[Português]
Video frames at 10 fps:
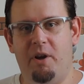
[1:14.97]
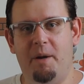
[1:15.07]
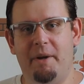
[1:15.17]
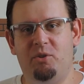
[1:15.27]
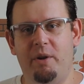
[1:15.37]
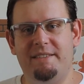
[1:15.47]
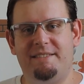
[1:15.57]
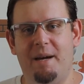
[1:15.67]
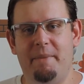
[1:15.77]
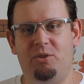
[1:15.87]
Programadores
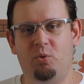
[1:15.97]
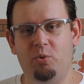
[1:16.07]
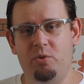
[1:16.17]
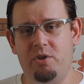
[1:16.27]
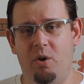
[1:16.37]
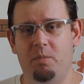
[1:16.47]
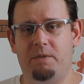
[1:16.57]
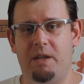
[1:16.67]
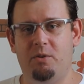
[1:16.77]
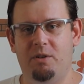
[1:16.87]
sabem tudo de
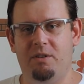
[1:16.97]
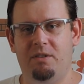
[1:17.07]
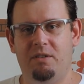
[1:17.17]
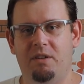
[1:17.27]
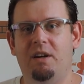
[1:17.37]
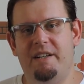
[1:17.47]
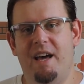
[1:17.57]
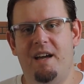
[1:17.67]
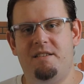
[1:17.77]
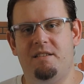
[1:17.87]
computador.
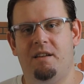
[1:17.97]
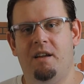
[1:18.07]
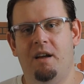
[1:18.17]
Verdade.